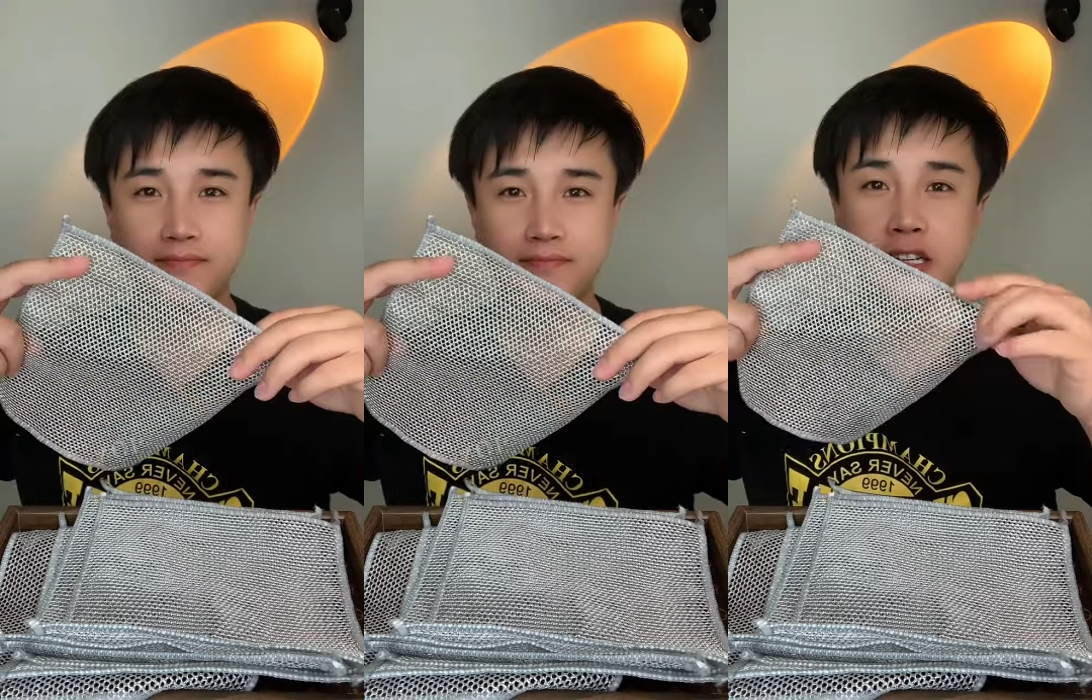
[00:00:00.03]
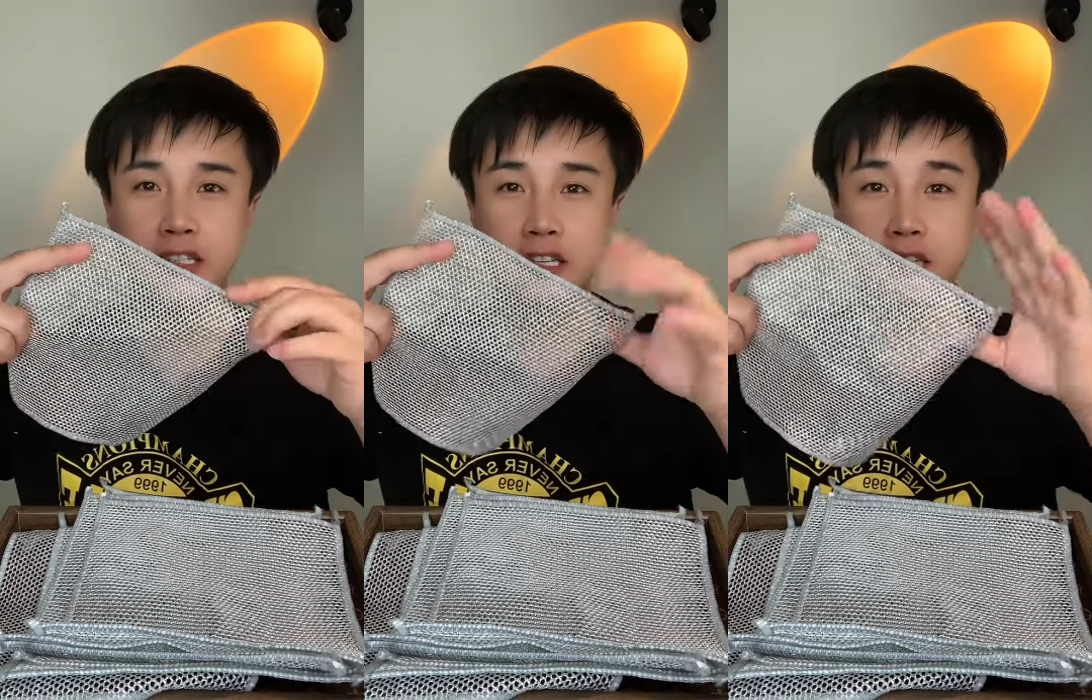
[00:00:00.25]

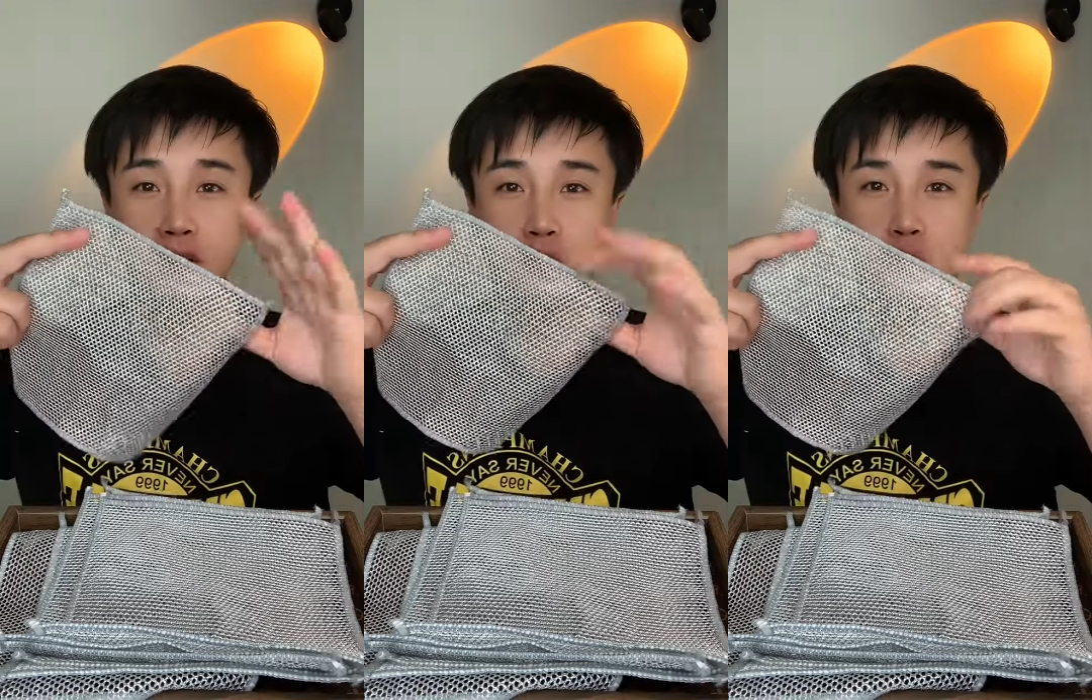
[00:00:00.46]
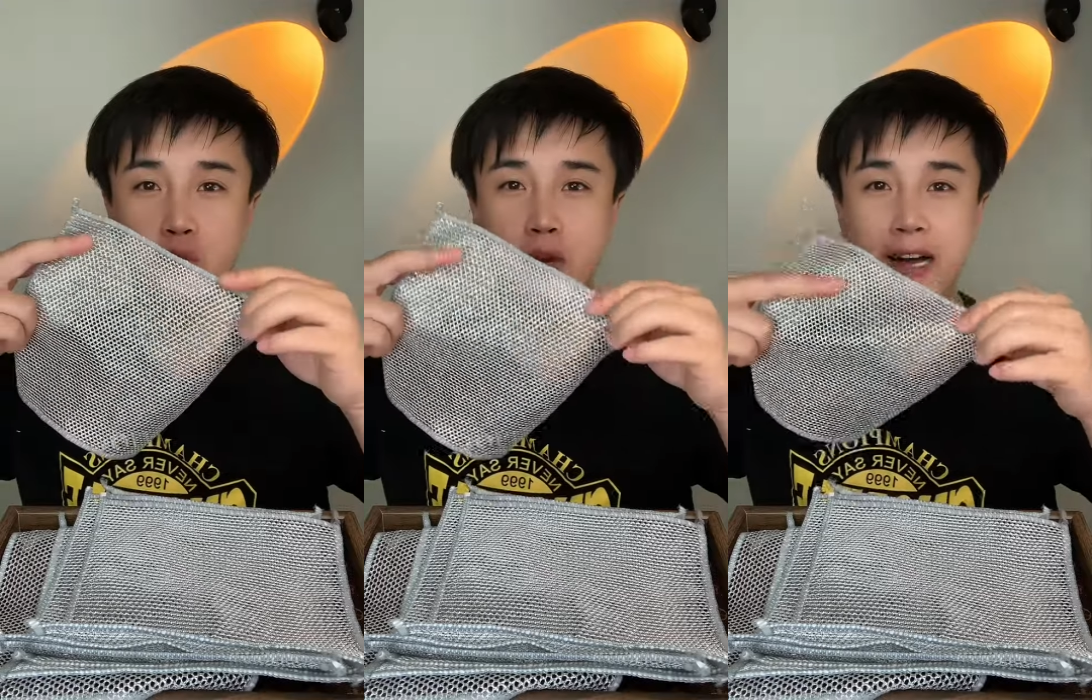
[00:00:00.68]
哥姐姐
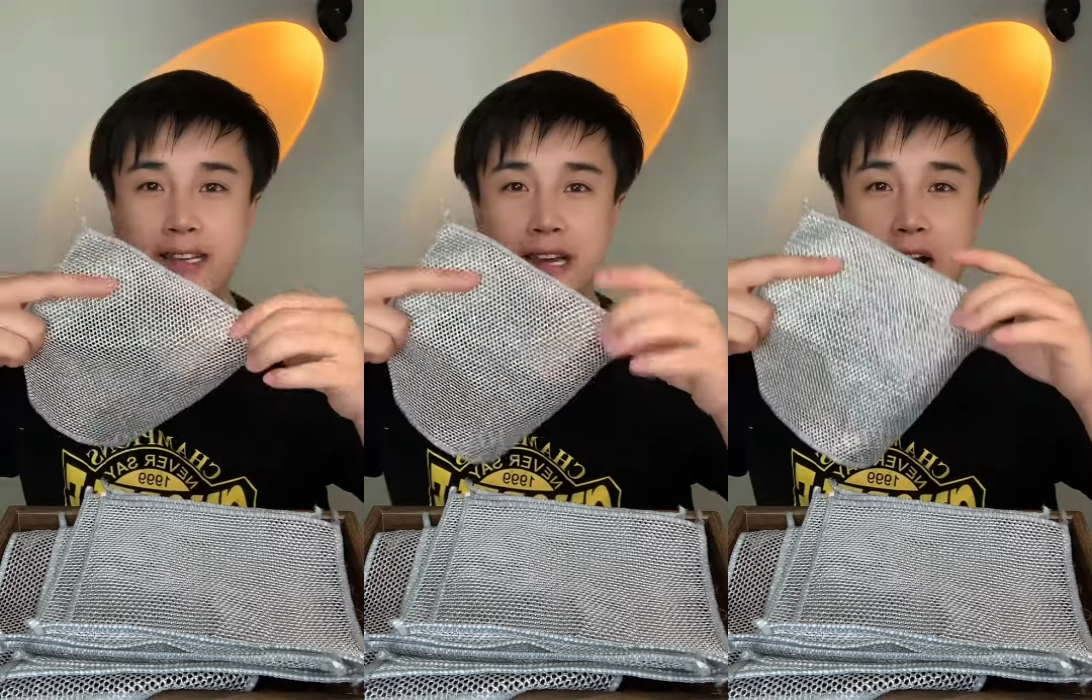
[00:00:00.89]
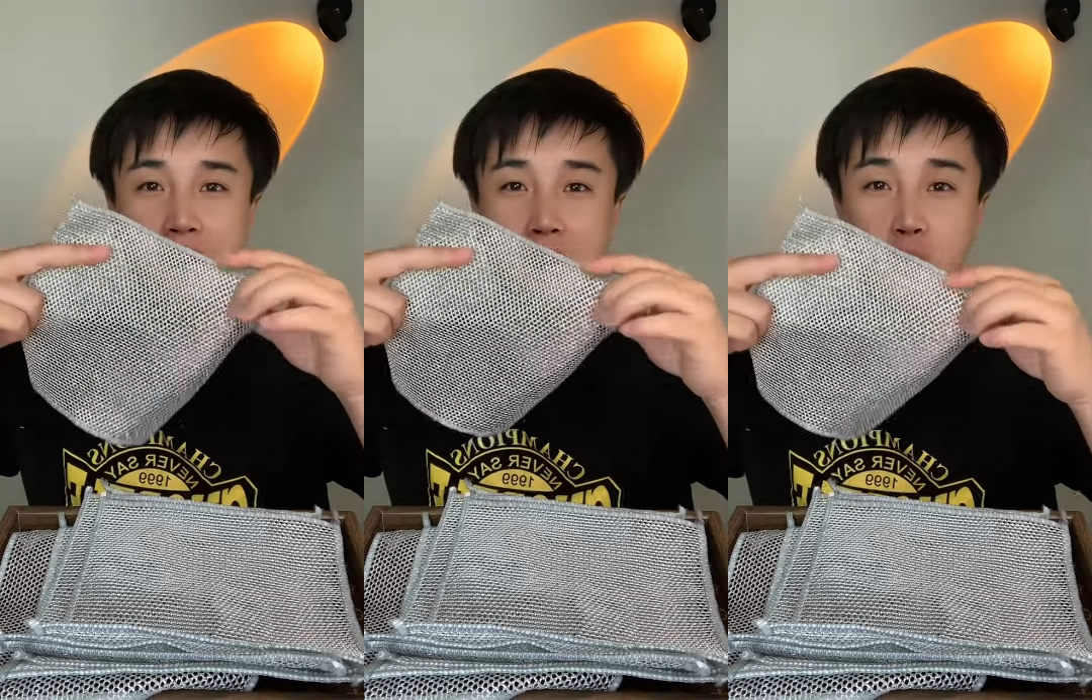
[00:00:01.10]
叔叔阿
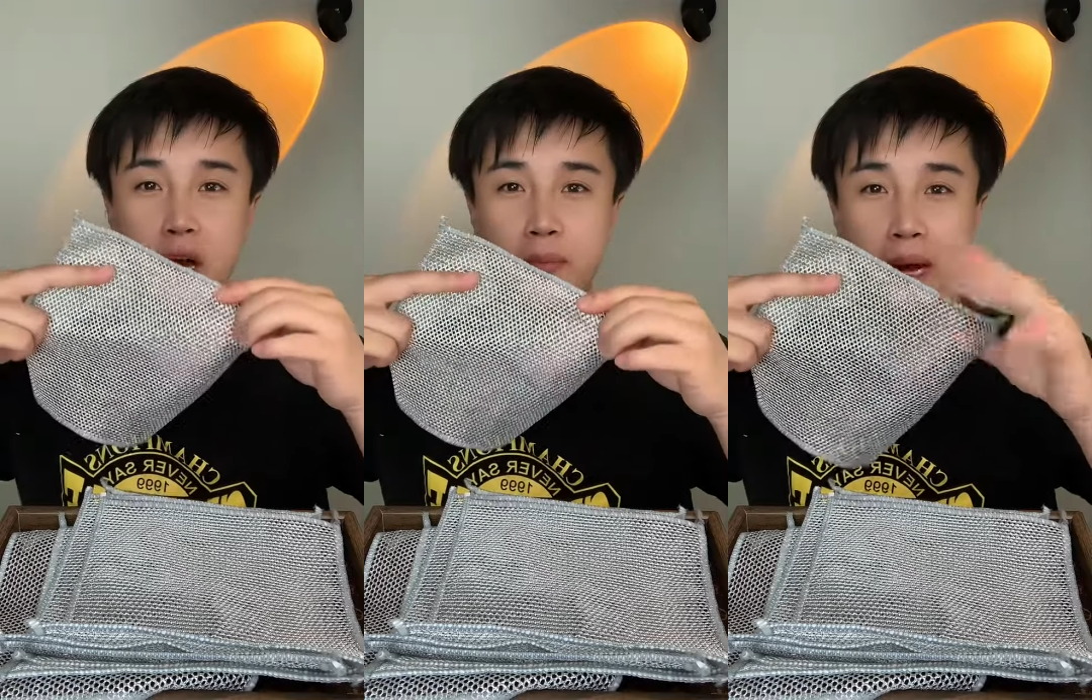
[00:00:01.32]
姨啊，快